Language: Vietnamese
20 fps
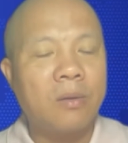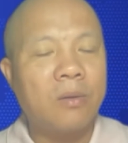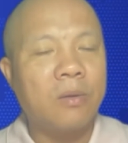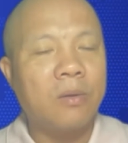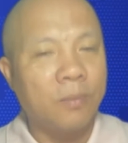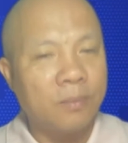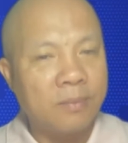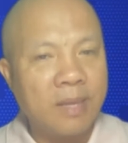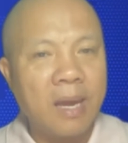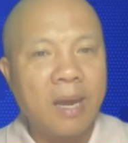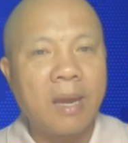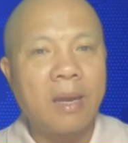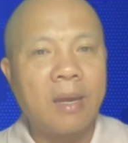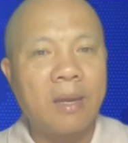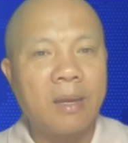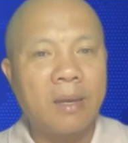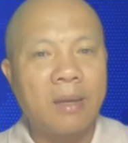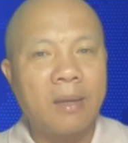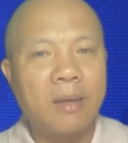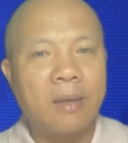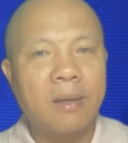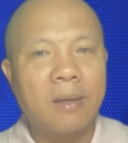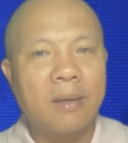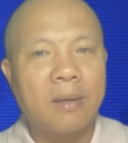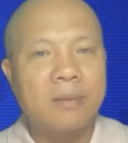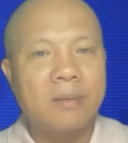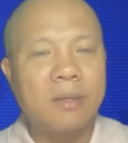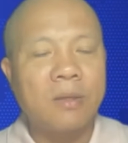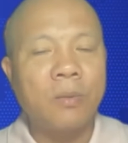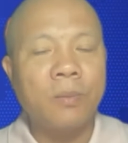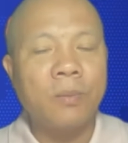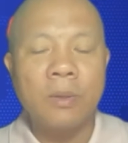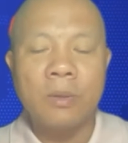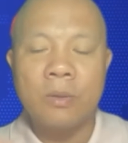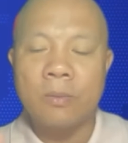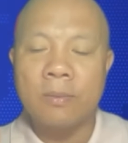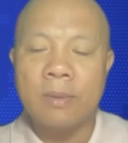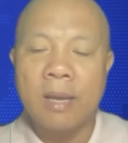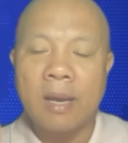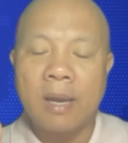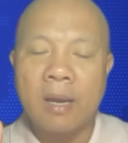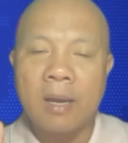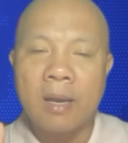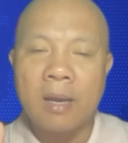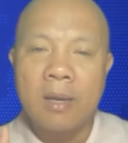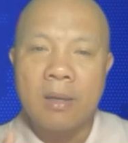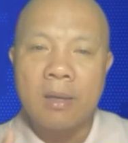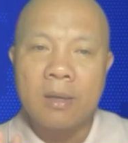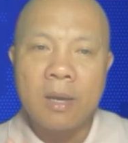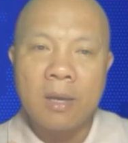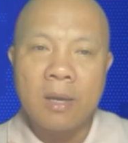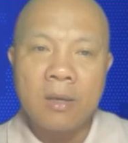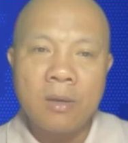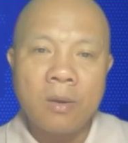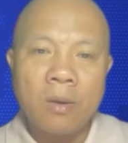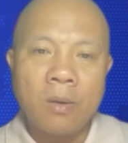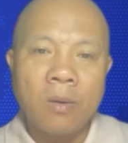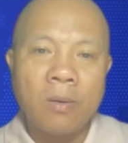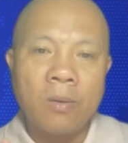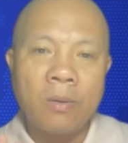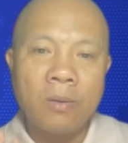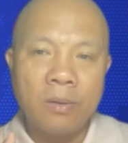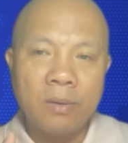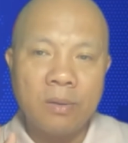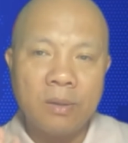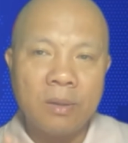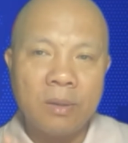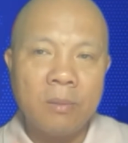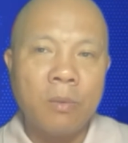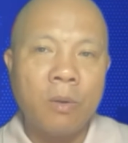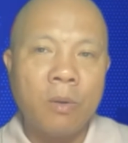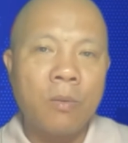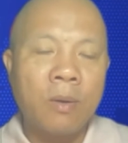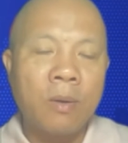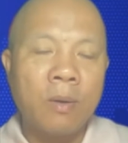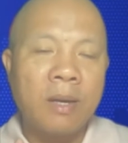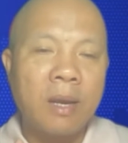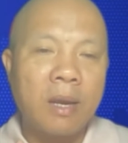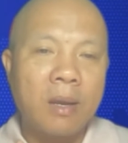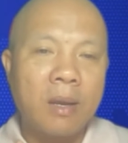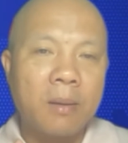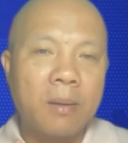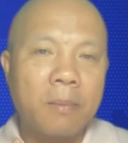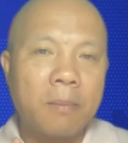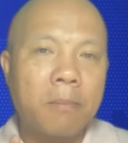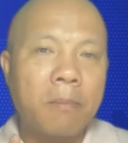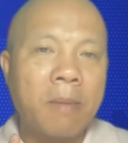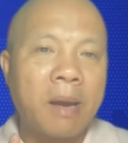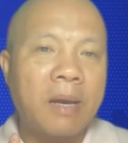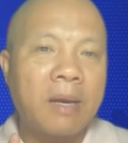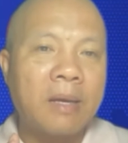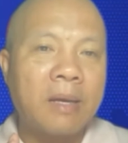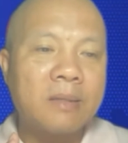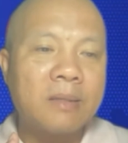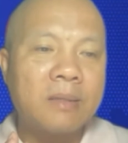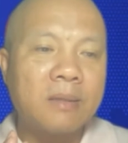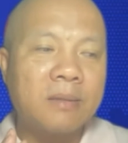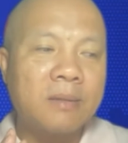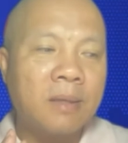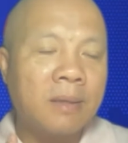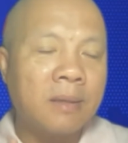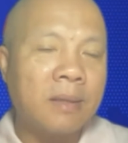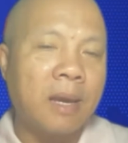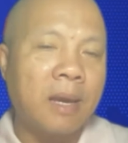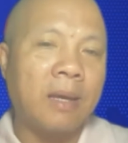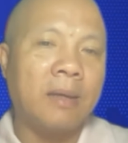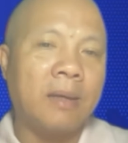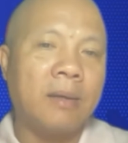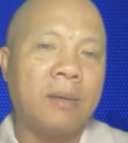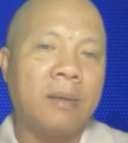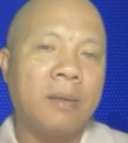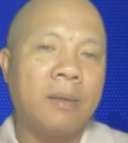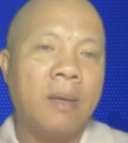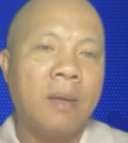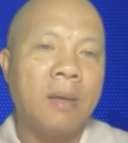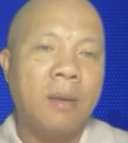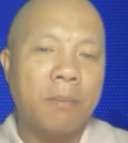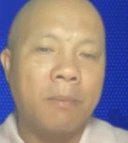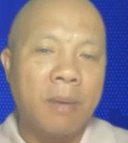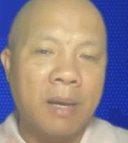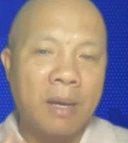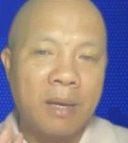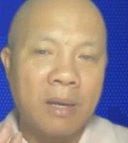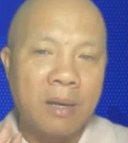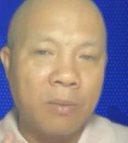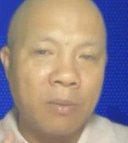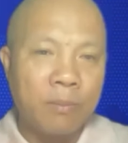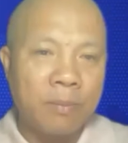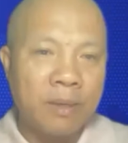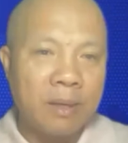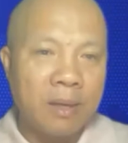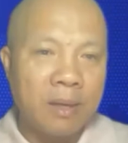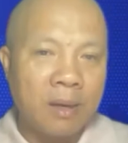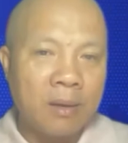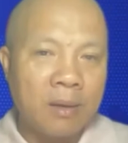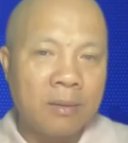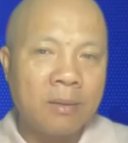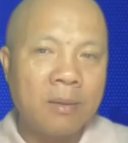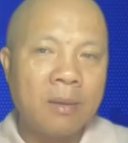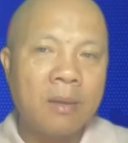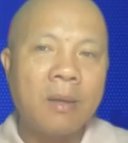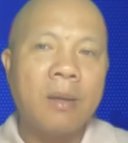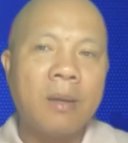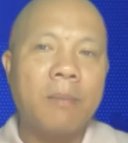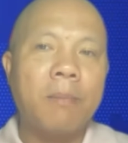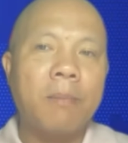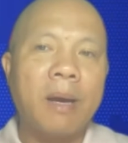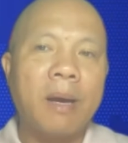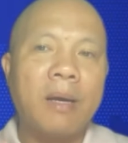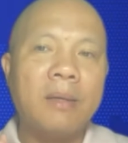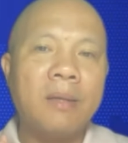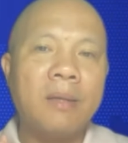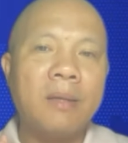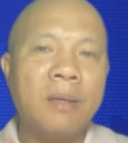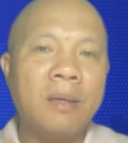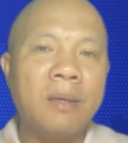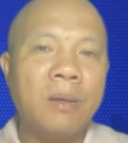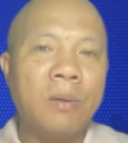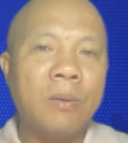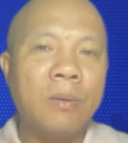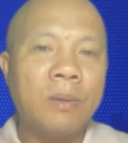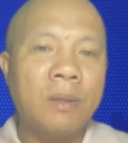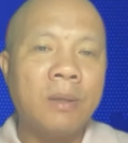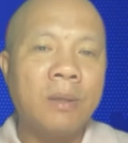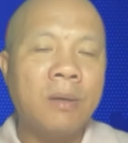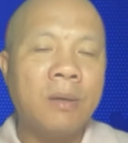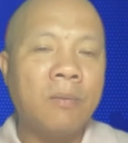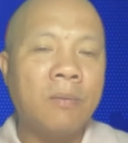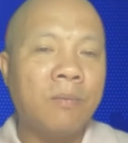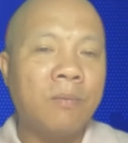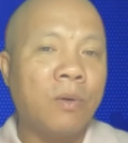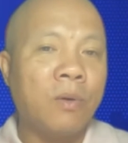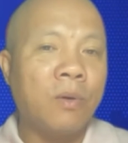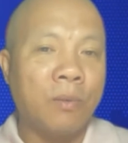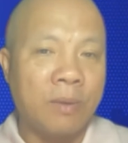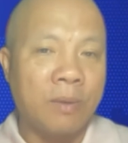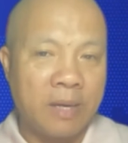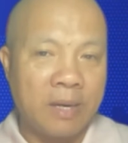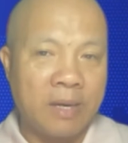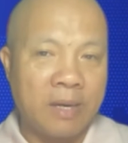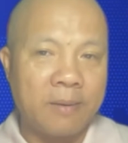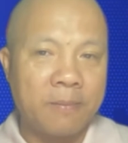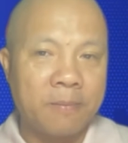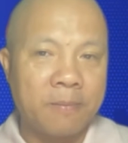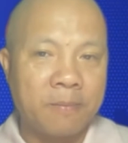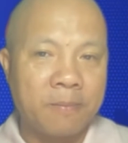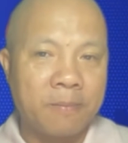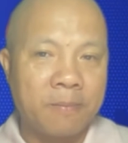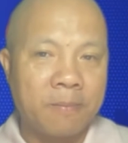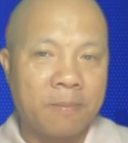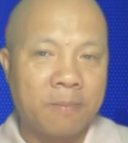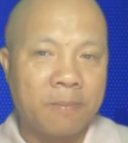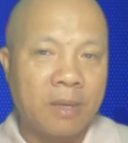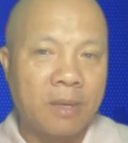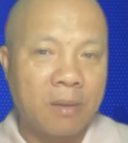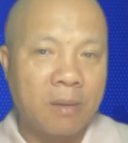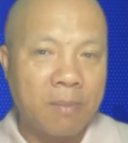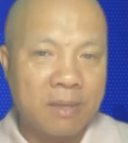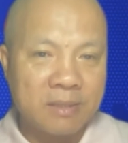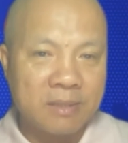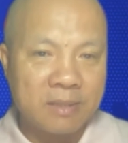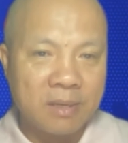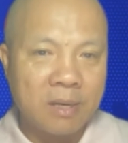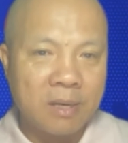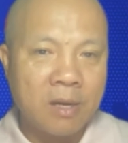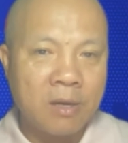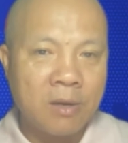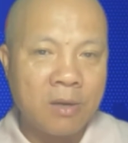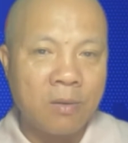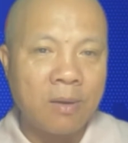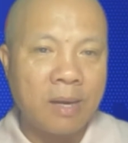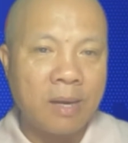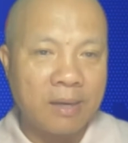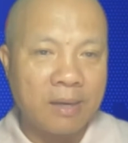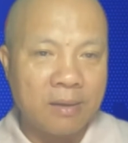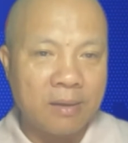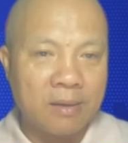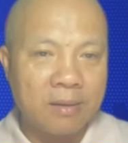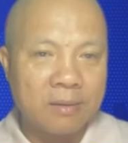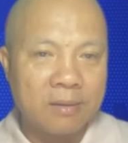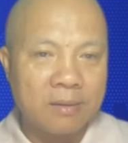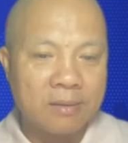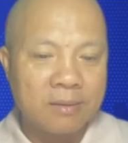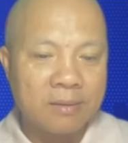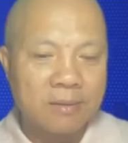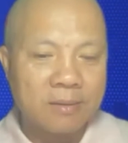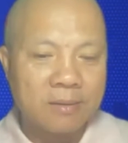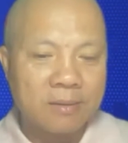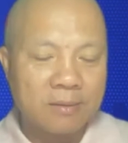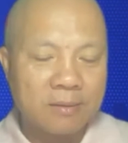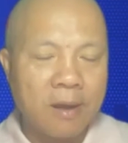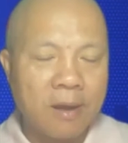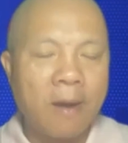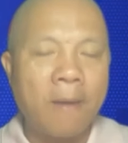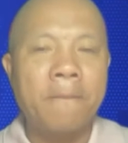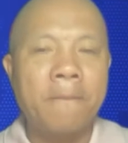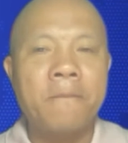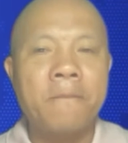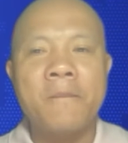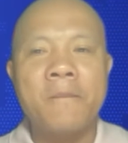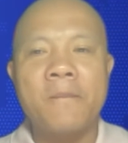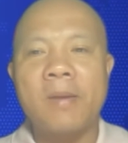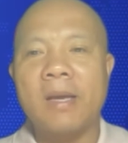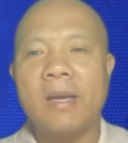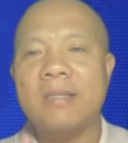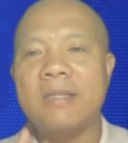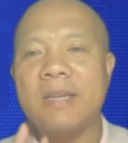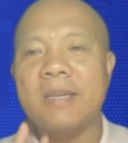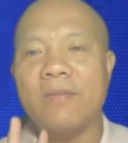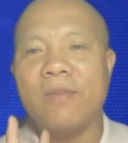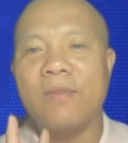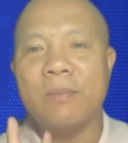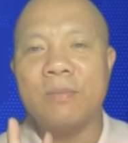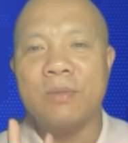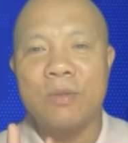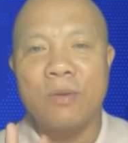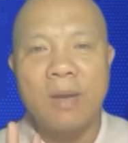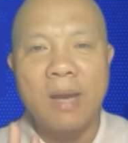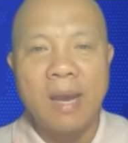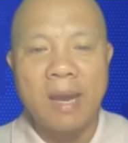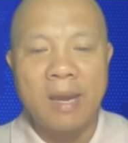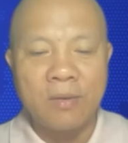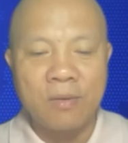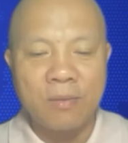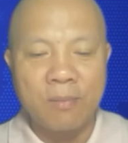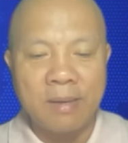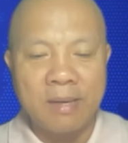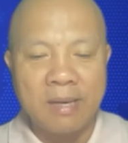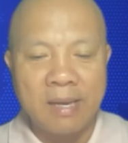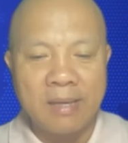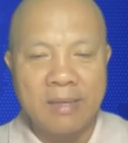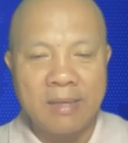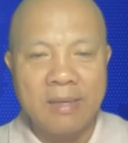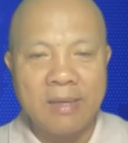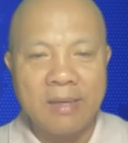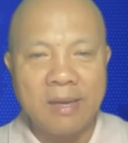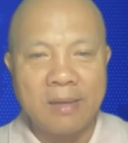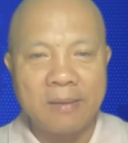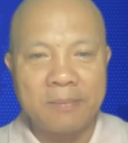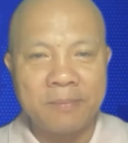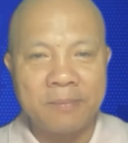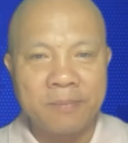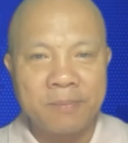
chúng ta, sẽ giúp cho chúng ta kết nối những mối quan hệ bằng cái sự chân thành, bằng cái lòng biết ơn, bằng cái tình yêu thương vô điều kiện. Thì các bạn sẽ kết nối lại được. Đó, để cái sản phẩm số hai của mình là gì ạ?